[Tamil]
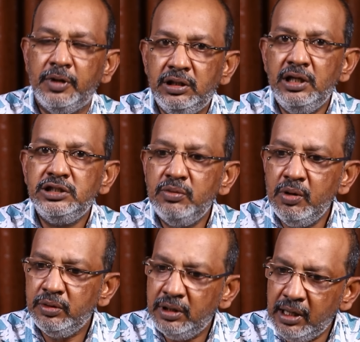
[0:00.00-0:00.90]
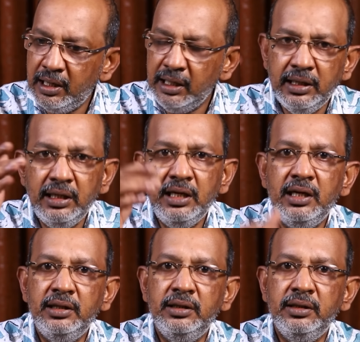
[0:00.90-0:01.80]
பத்து லட்ச ரூபா கொடுத்துருக்காங்கன்னா என்ன
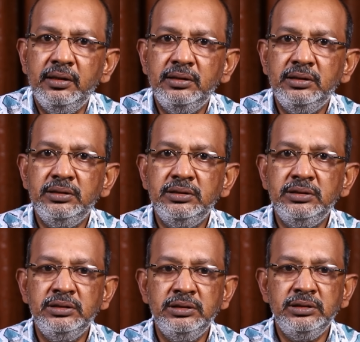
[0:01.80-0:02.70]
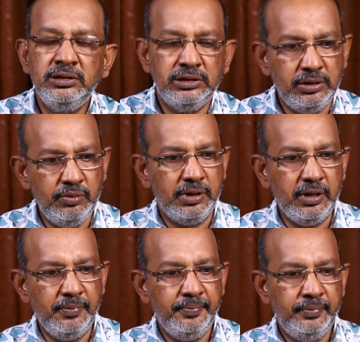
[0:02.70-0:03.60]
அது சரி
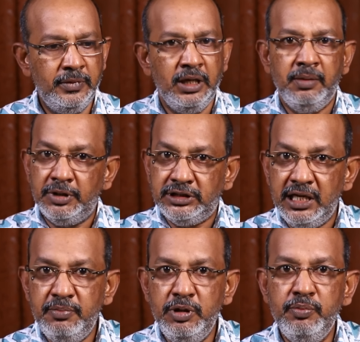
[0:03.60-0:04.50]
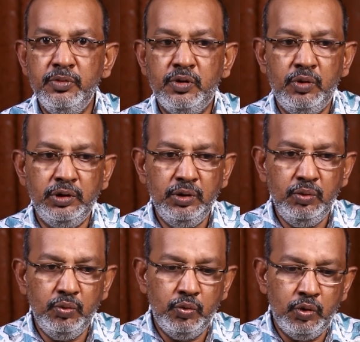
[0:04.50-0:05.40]
ஓகே இப்போ ஜெய்பீம்க்கு வந்து
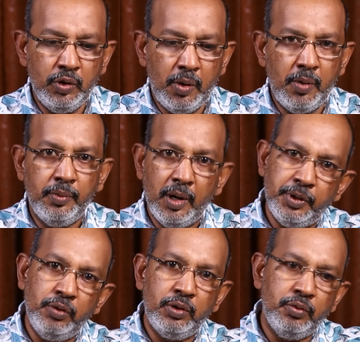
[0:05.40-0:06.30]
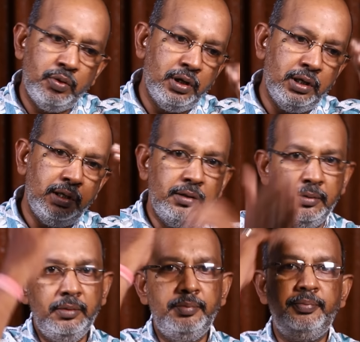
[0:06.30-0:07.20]
ஒரு அப்படியே ஒரு ஒரு
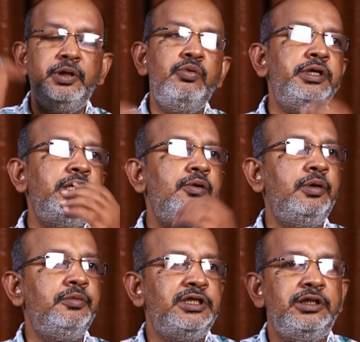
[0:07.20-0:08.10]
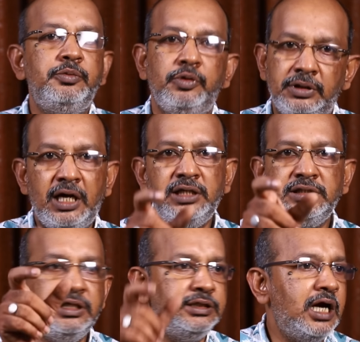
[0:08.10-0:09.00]
பின்னோக்கிய ஒரு விஷயத்துக்கு போ
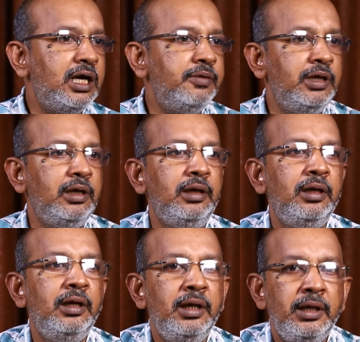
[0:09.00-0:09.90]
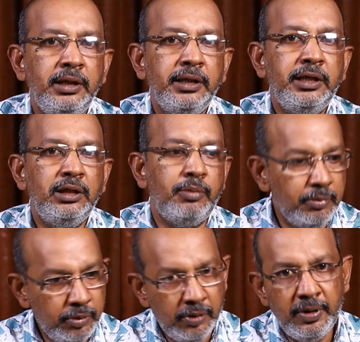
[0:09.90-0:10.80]
தாசே ஞானவேல் இயக்கிய அந்த
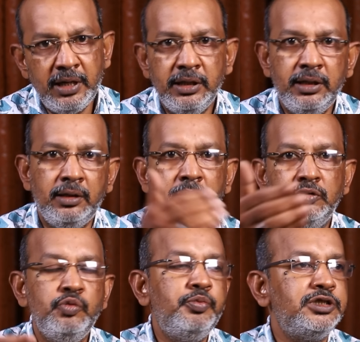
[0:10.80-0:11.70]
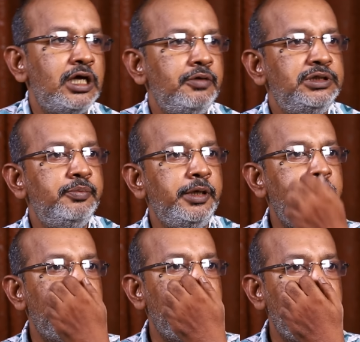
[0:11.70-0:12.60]
படம் இப்போ வேட்டையன் சூப்பர் ஸ்டாரை வச்சு
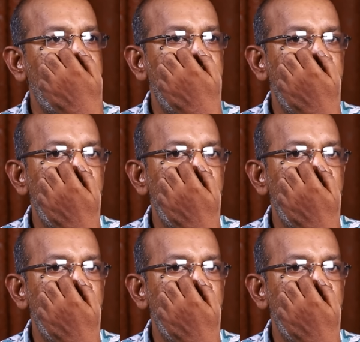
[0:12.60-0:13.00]
பண்ணிக்கிட்டு இருக்காரு